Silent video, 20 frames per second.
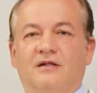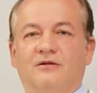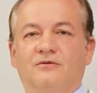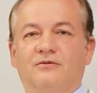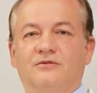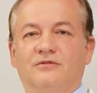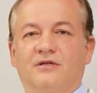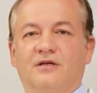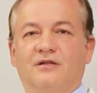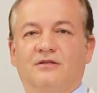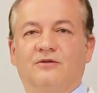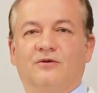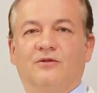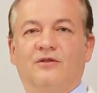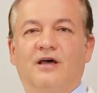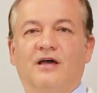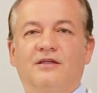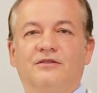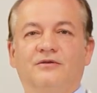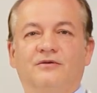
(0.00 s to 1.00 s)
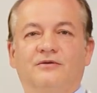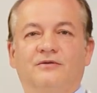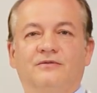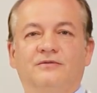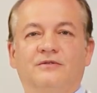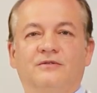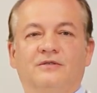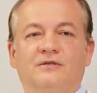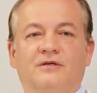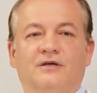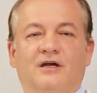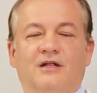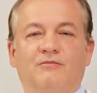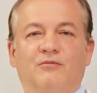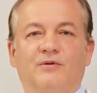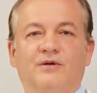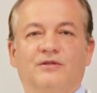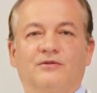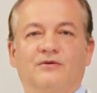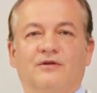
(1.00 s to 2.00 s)
algún cierto daño al
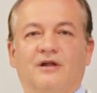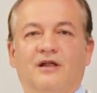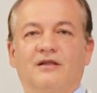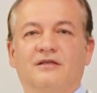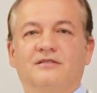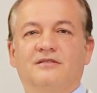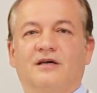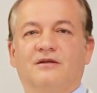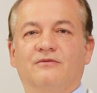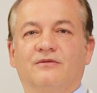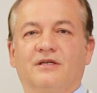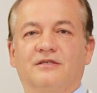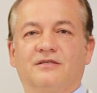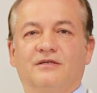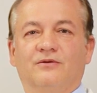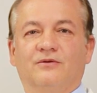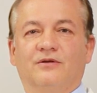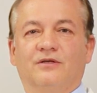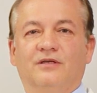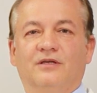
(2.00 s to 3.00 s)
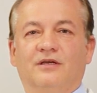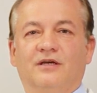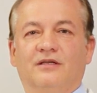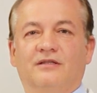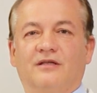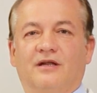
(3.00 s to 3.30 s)
momento de realizar una cirugía